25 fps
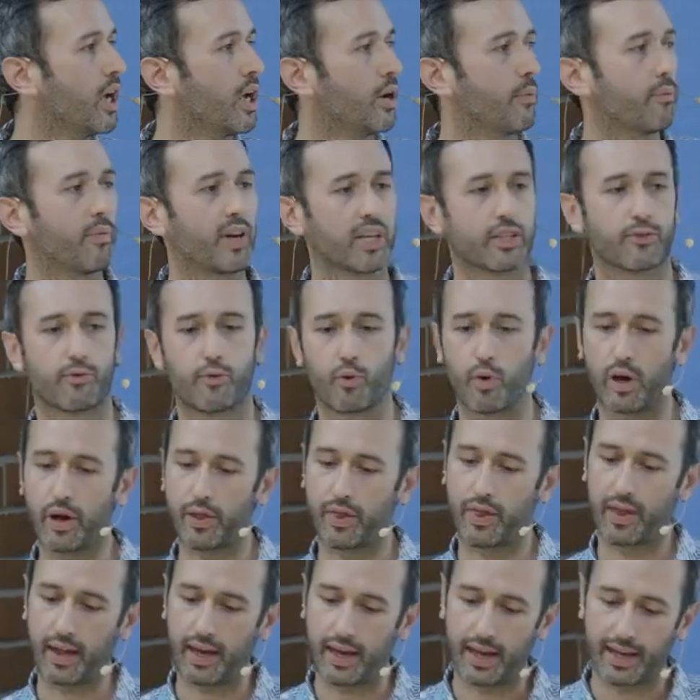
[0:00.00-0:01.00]
más
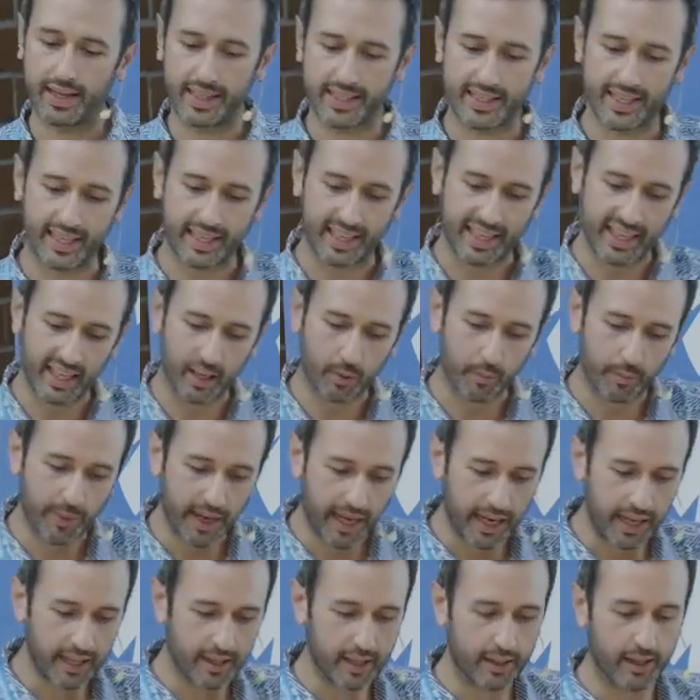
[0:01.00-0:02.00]
fuerza a ese
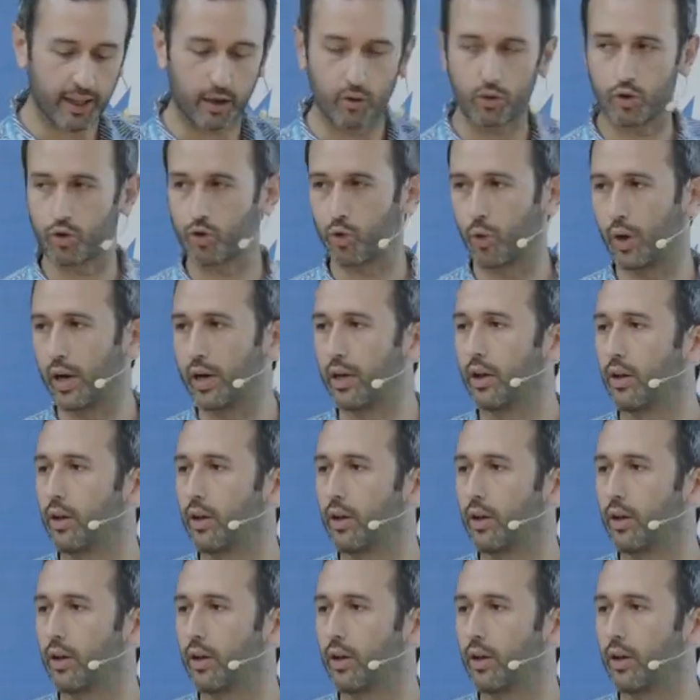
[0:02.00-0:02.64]
clickbait del usuario